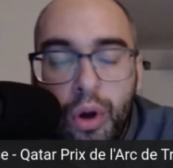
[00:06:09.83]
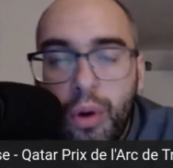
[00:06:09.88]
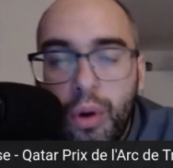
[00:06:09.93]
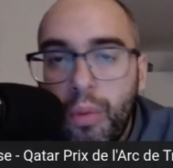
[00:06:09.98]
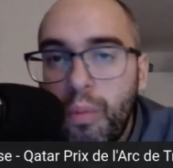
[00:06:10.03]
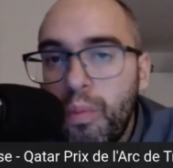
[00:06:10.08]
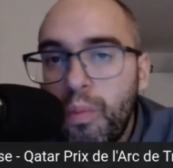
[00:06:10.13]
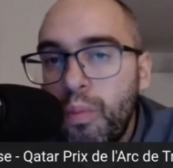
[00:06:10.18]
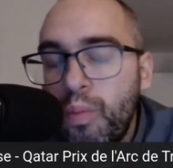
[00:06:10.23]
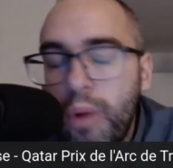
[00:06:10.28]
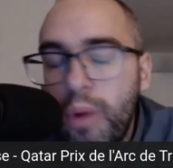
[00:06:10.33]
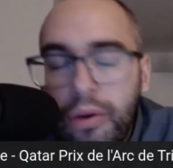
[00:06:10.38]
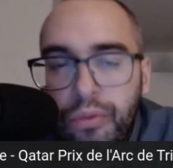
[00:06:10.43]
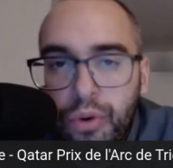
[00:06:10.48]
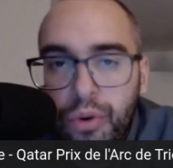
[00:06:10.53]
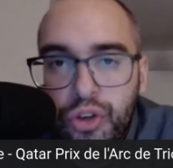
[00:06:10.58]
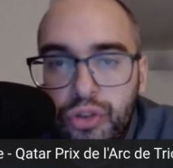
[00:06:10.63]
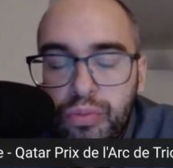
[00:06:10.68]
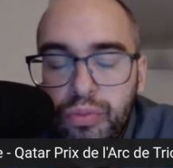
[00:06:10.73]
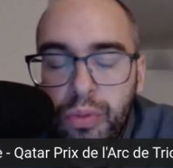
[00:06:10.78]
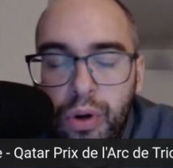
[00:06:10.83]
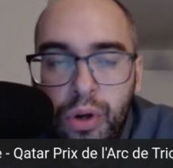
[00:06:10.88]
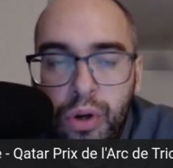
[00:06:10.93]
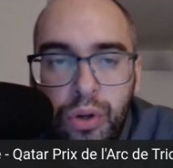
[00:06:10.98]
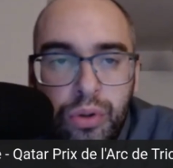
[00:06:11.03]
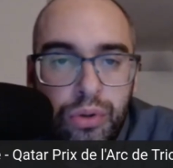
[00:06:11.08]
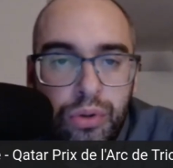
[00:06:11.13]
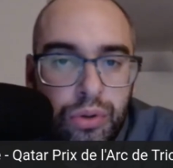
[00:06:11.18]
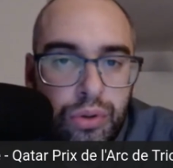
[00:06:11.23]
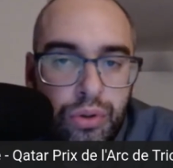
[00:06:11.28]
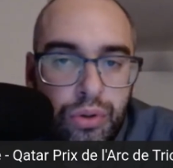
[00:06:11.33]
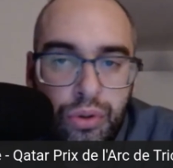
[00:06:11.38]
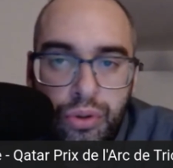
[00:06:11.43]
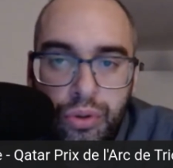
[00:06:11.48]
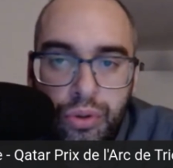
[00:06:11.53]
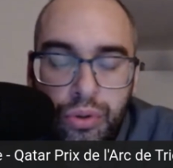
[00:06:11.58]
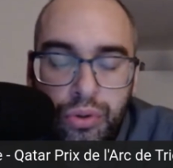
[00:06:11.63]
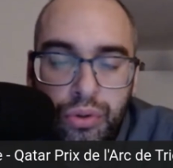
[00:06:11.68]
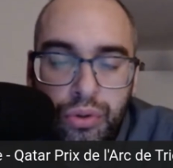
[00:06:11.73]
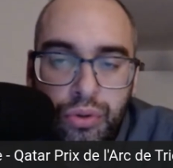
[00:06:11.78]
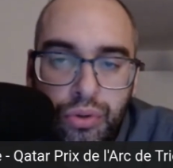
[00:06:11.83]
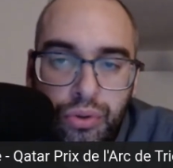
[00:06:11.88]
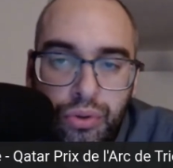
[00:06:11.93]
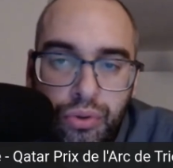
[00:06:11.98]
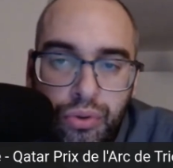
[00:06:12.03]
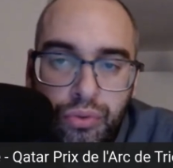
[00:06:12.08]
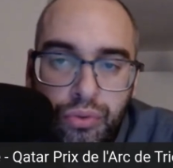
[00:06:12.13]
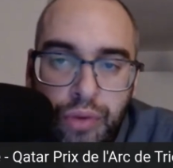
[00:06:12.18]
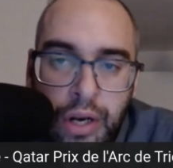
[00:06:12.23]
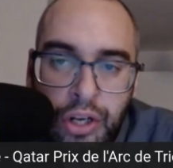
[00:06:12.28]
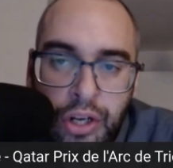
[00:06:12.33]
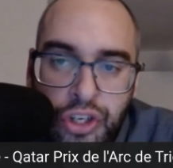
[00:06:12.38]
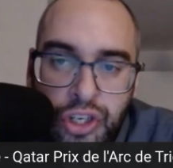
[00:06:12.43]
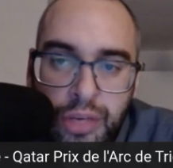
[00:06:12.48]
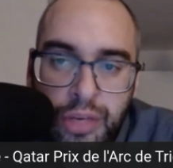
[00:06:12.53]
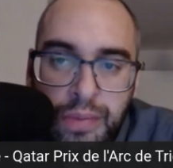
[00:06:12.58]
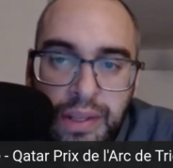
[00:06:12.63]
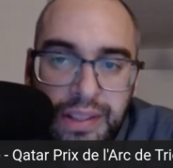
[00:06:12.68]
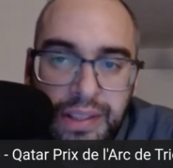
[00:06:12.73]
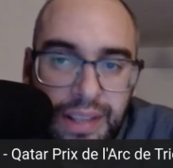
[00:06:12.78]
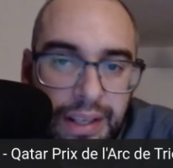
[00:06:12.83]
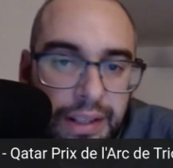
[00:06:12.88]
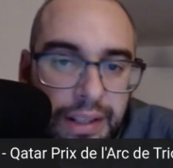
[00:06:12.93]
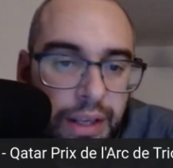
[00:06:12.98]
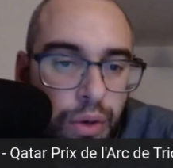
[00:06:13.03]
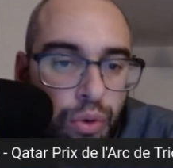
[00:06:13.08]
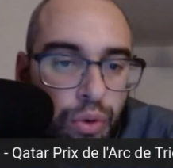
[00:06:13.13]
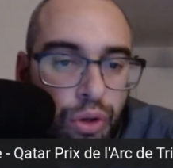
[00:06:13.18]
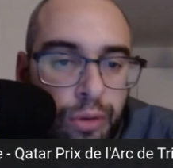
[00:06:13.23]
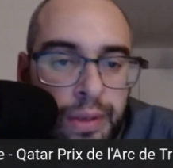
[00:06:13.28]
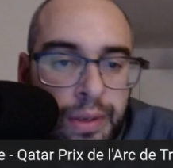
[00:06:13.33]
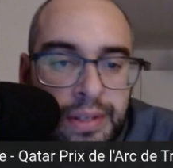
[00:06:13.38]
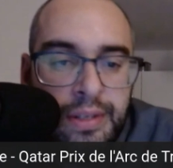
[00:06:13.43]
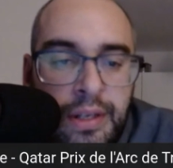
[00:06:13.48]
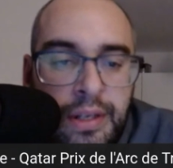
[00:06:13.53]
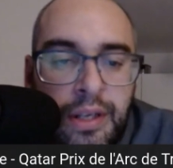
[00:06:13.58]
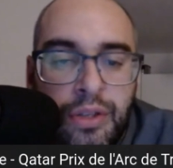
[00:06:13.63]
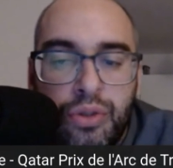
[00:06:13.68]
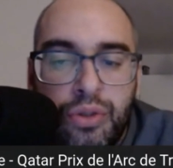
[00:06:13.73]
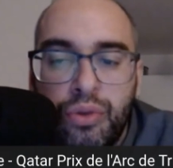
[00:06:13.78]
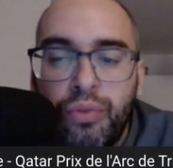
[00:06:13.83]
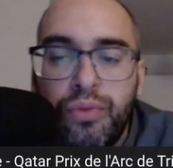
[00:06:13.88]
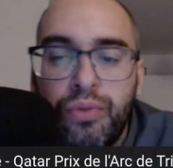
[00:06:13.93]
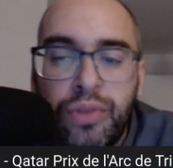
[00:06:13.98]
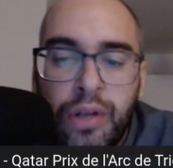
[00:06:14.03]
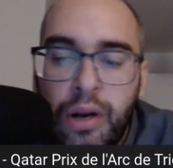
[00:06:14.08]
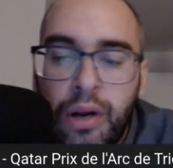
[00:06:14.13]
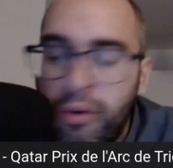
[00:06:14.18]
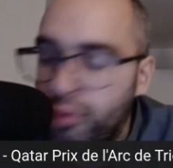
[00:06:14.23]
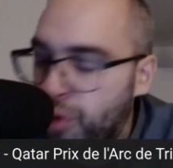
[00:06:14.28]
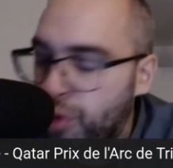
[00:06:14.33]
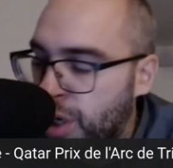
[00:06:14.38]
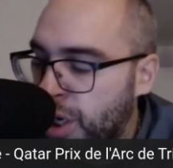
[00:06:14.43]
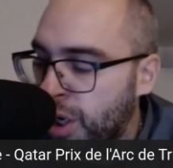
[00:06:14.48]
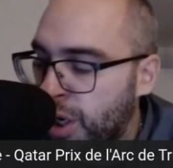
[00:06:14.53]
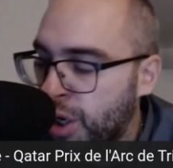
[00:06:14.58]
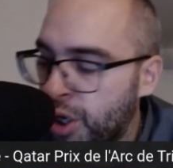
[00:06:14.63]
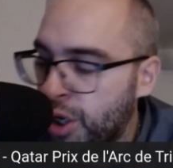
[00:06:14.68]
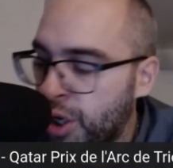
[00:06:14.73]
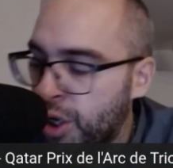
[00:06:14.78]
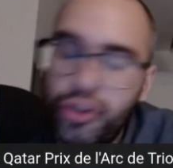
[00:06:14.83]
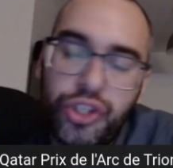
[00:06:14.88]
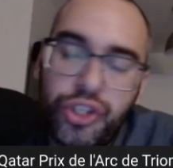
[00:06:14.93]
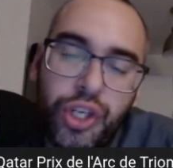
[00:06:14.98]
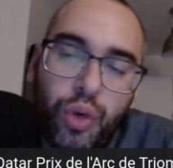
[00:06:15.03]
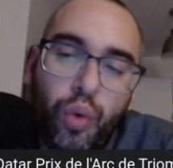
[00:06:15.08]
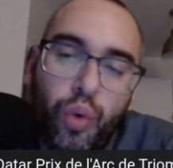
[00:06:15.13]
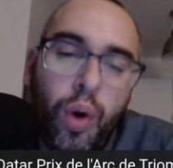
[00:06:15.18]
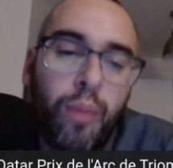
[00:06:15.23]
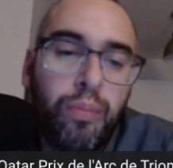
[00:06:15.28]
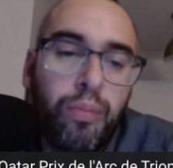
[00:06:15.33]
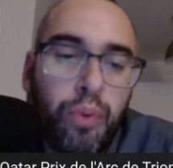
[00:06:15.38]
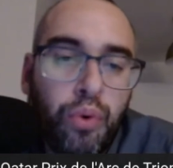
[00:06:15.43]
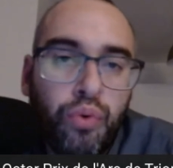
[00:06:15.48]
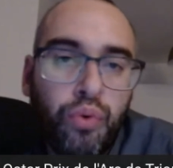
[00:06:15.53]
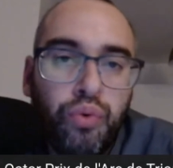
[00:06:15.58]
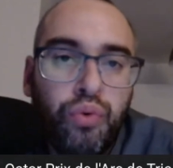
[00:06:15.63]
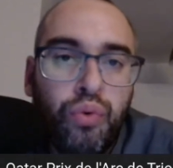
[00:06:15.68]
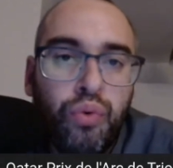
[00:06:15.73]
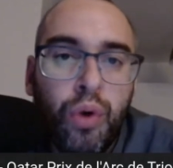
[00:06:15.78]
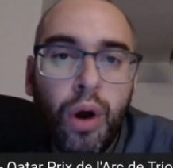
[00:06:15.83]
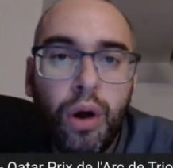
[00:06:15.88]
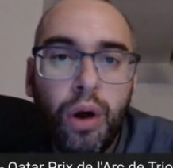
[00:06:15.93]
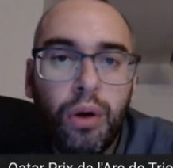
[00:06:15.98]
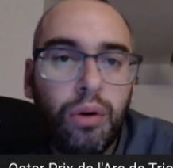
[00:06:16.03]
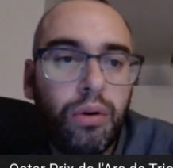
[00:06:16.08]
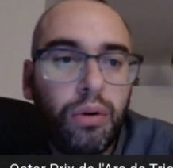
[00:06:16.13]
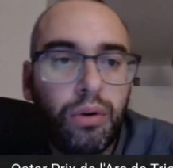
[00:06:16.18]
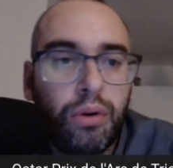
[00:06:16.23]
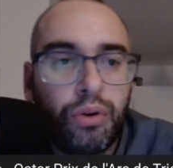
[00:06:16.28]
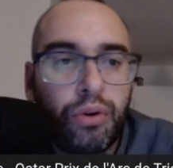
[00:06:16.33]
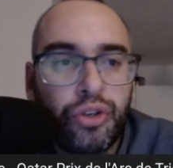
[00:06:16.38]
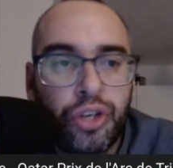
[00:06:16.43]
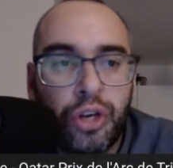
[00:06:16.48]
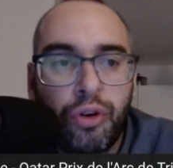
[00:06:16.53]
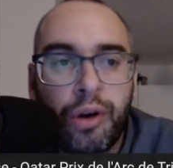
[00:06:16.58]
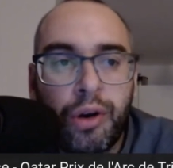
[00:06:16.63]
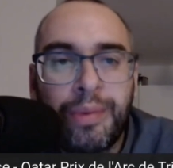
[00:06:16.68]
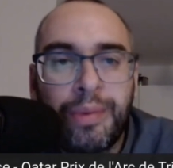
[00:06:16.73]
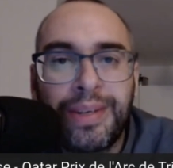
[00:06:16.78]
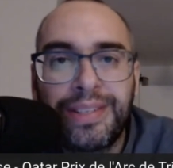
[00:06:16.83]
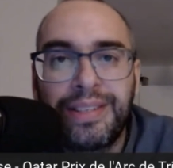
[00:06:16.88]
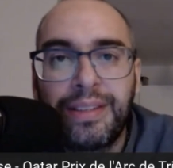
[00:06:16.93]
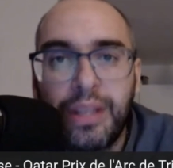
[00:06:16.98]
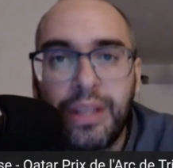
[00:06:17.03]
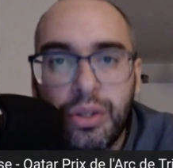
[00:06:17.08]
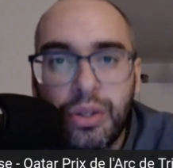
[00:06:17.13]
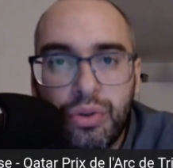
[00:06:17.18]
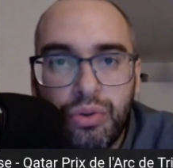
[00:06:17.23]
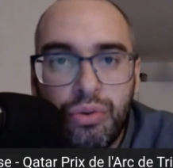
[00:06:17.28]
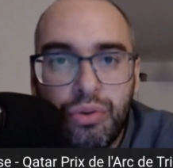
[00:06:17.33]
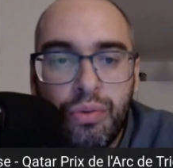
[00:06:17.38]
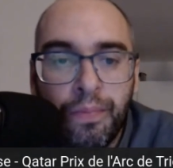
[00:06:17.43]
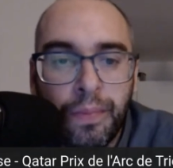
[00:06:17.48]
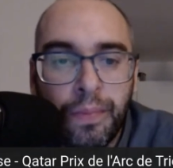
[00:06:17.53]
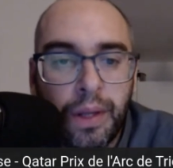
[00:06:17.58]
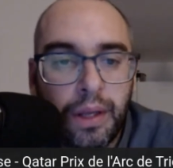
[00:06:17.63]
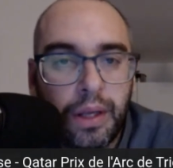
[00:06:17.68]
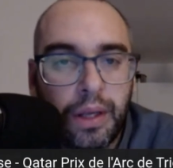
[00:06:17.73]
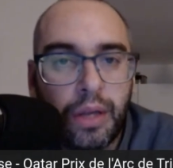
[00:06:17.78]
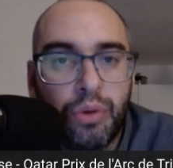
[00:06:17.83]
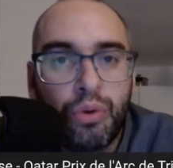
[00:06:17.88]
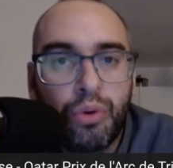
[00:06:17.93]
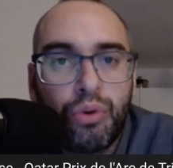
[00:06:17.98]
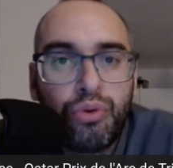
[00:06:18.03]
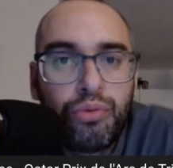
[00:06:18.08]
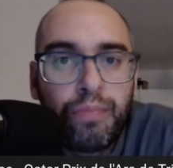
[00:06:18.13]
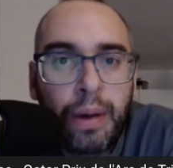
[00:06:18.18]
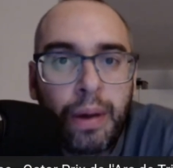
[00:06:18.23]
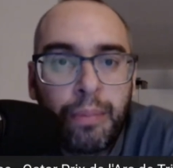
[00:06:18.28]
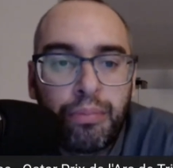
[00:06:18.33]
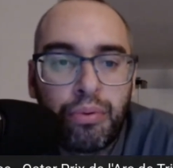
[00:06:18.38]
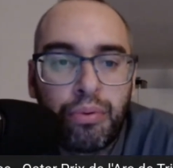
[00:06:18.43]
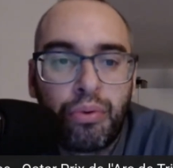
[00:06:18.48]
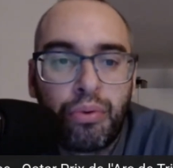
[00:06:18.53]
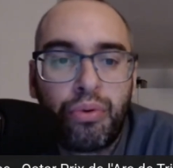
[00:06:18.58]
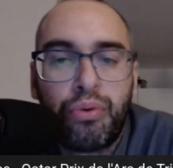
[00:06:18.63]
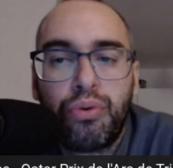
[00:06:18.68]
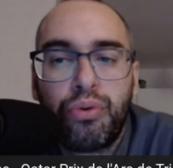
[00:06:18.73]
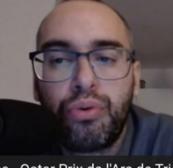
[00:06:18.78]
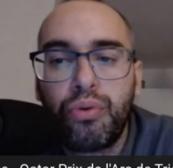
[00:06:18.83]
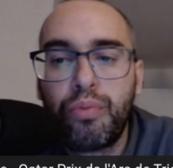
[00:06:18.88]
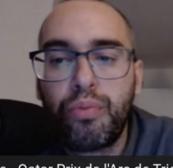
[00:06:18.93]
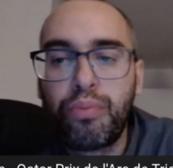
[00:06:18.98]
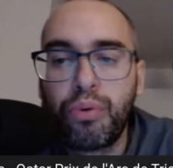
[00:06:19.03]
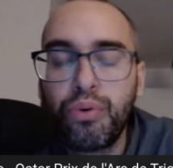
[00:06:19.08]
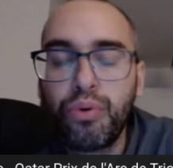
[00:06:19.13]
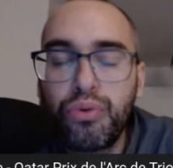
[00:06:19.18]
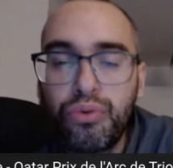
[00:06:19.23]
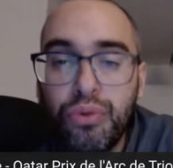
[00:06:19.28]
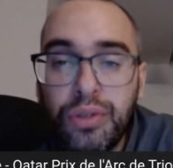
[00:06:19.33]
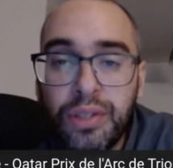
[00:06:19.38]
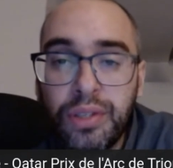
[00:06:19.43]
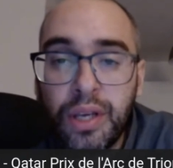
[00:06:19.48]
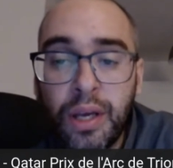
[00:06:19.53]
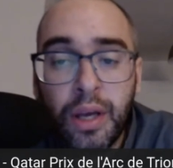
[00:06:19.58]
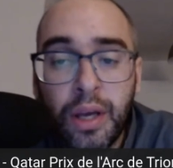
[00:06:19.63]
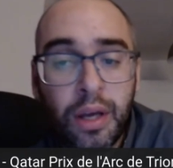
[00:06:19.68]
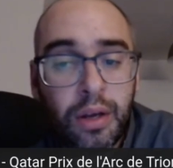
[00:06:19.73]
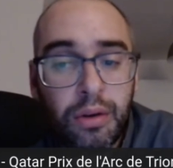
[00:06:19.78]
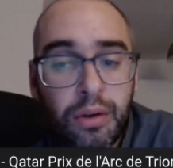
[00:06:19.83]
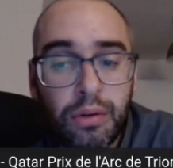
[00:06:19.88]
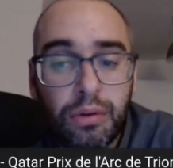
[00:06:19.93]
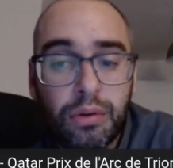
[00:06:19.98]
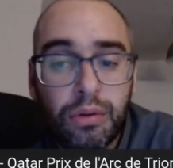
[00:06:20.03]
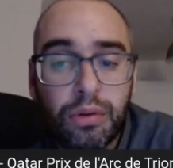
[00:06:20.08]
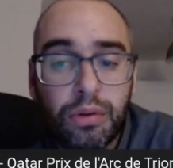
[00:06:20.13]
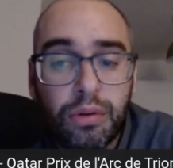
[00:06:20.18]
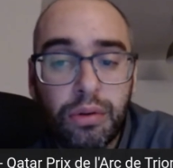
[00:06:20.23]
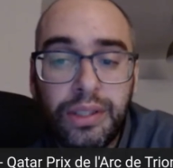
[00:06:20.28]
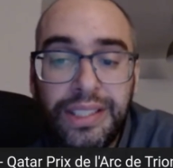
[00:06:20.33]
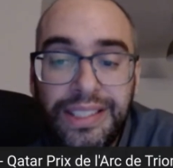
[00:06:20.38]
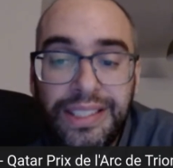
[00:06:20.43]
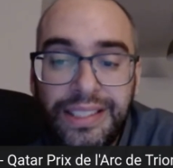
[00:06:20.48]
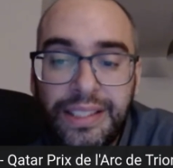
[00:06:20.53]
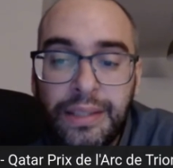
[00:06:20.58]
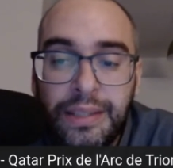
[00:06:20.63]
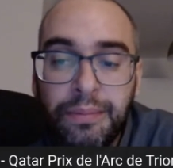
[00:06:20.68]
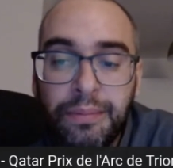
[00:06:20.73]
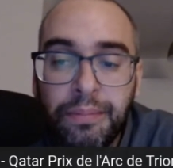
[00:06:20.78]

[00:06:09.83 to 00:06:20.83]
Moi, franchement, voilà, je l'ai mis très très haut dans ma sélection, vous allez le voir, j'y crois beaucoup. je serais quand même assez déçu qu'elle ne lutte pas pour le, pour le succès ici.